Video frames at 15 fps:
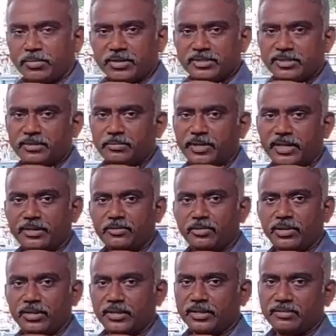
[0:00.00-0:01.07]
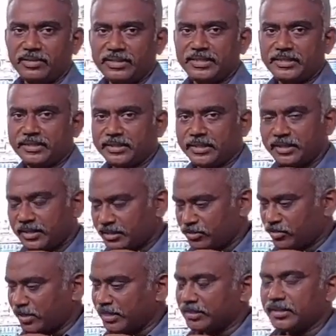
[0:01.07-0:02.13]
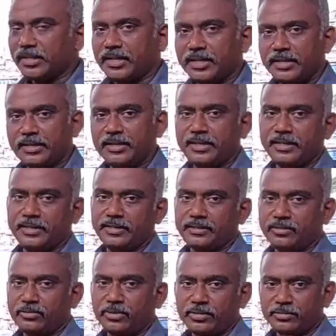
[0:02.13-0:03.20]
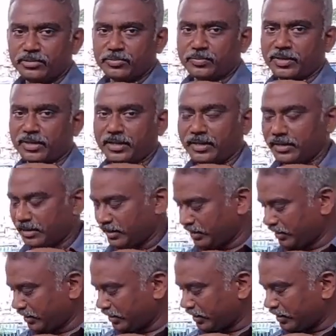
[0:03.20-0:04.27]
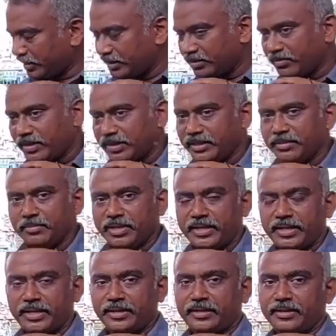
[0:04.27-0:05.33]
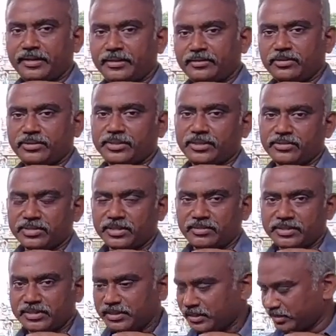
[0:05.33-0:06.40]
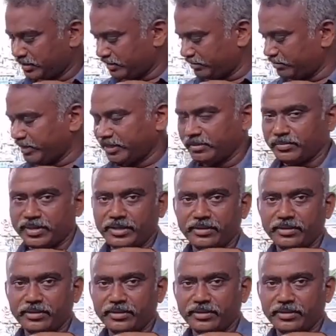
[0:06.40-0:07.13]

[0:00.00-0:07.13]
இம்மர்ஸ்டு பிரேக் உள்ளது தான் வந்துருச்சு ஸோ அந்த ஆயிலையும் நீங்கள் இது கூட யூஸ் பண்ணலாம் இதுவும் அதேமாரி எயிட் ஹண்ட்ரட் டூ தௌசண்ட் ஹவர்ஸை நீங்கள் மெயின்டைன்